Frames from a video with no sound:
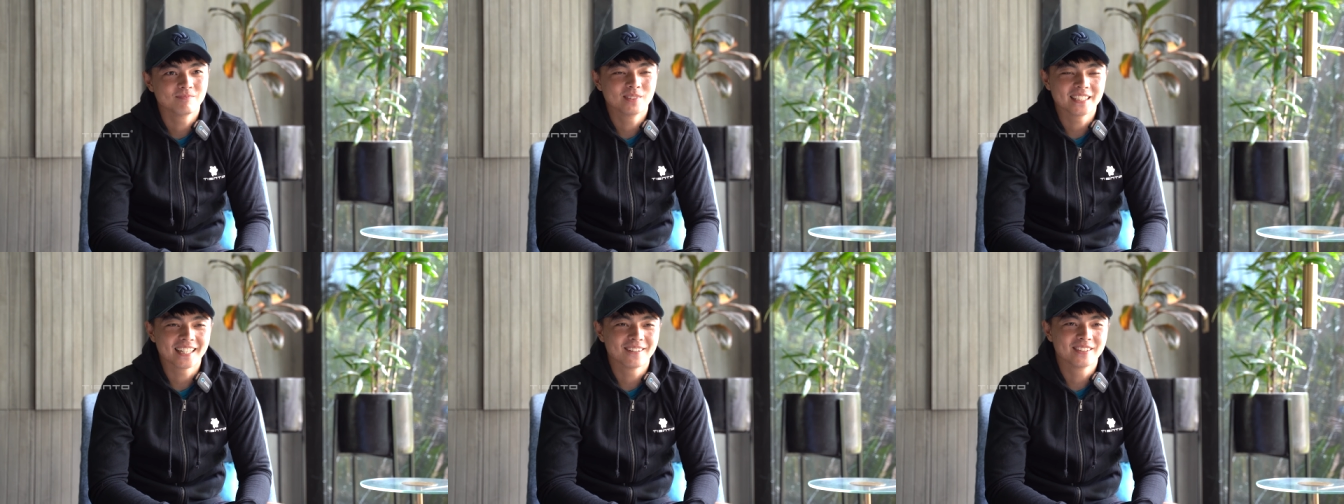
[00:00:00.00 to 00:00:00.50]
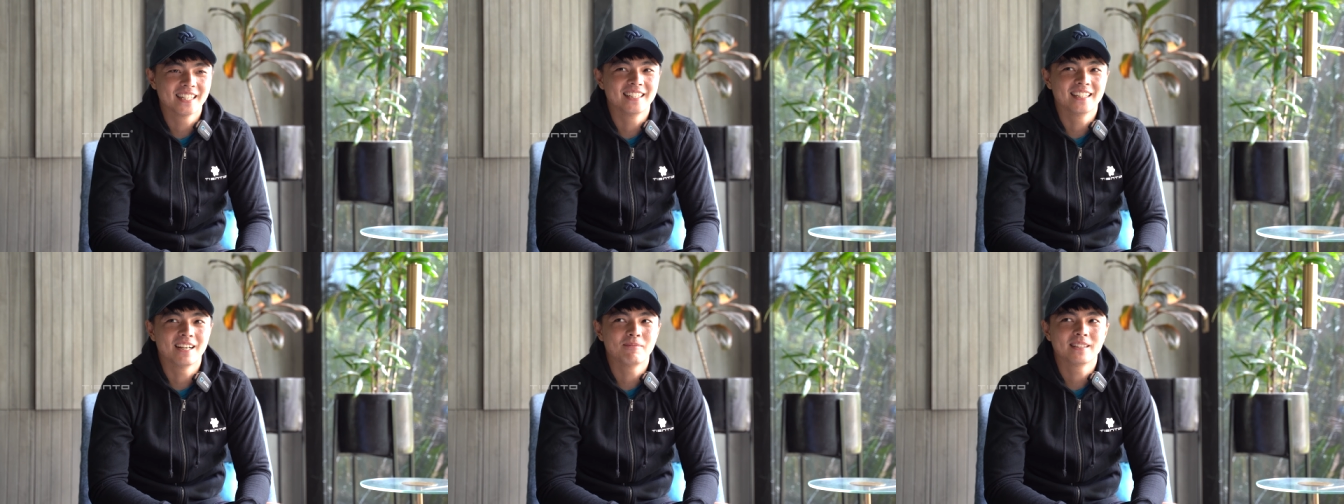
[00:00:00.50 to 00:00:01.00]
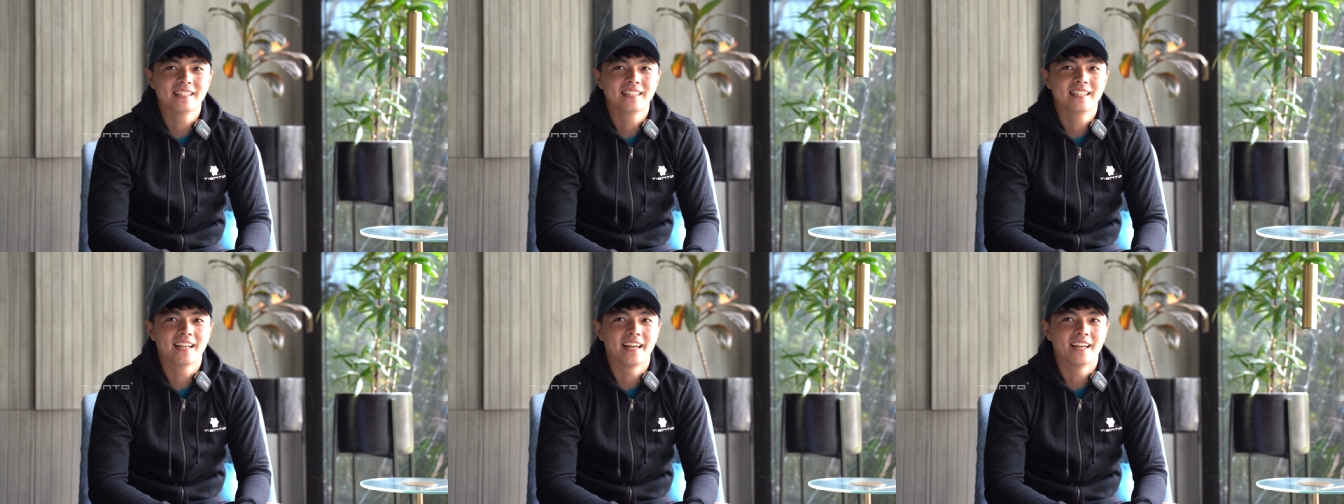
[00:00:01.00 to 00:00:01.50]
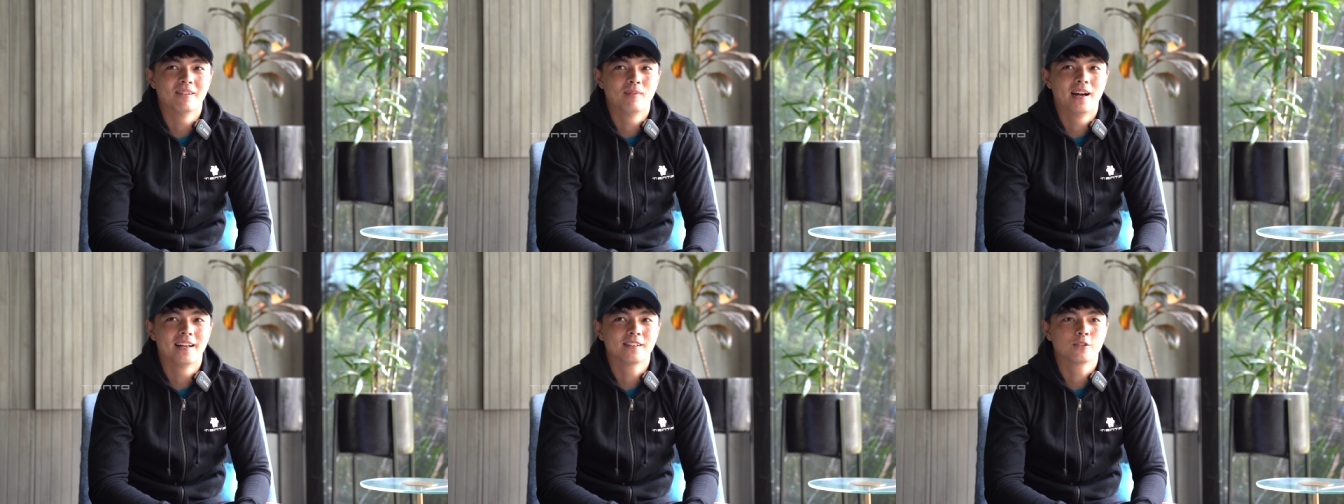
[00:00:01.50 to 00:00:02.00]
bercanda jadi apa jadi kayak
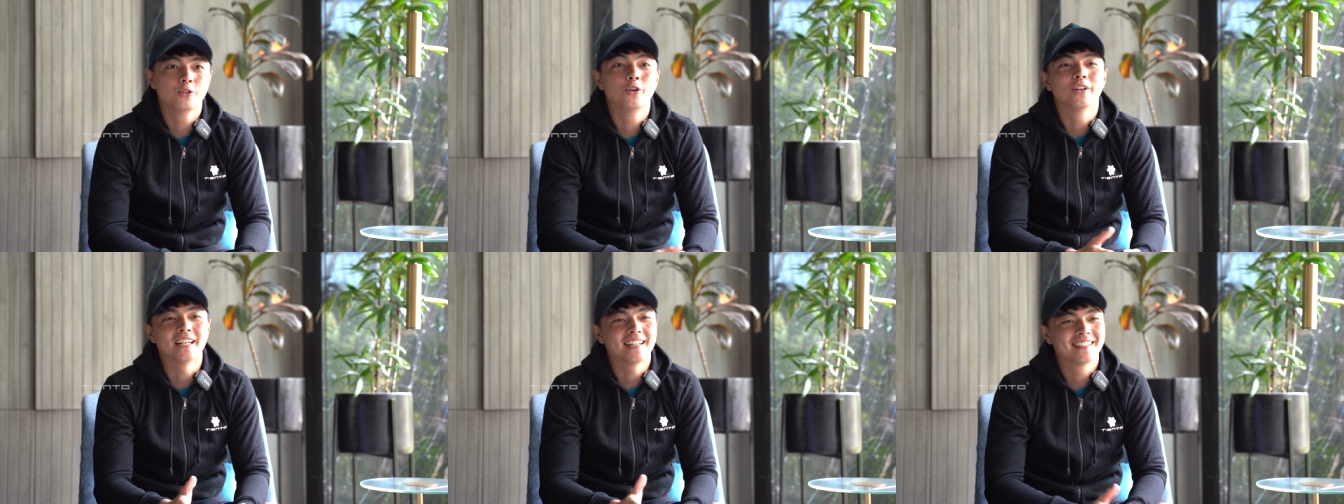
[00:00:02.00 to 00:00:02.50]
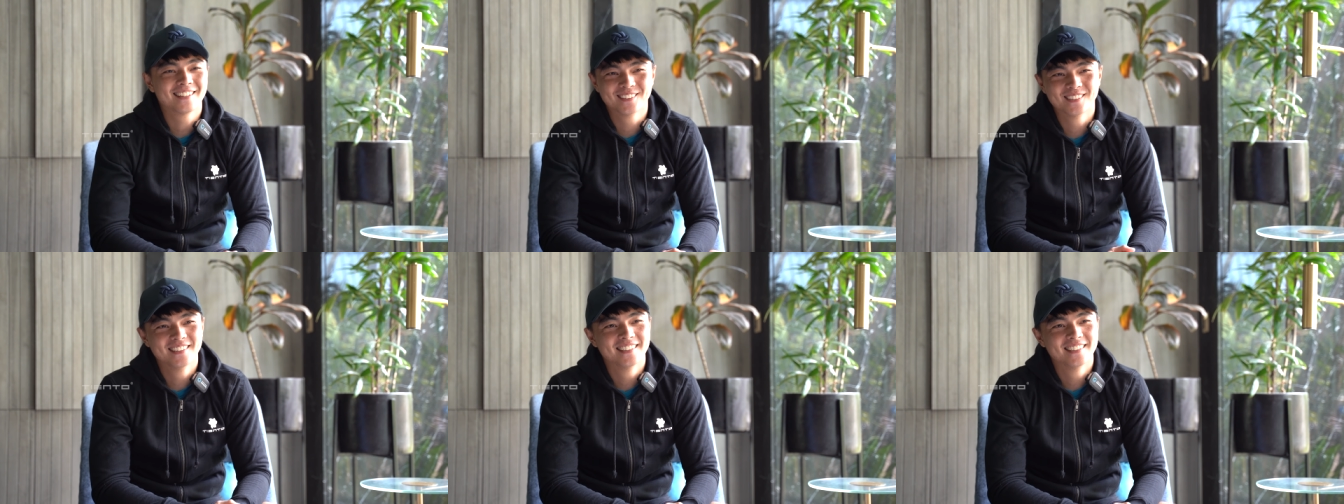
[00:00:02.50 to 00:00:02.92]
bahan guyonan gitu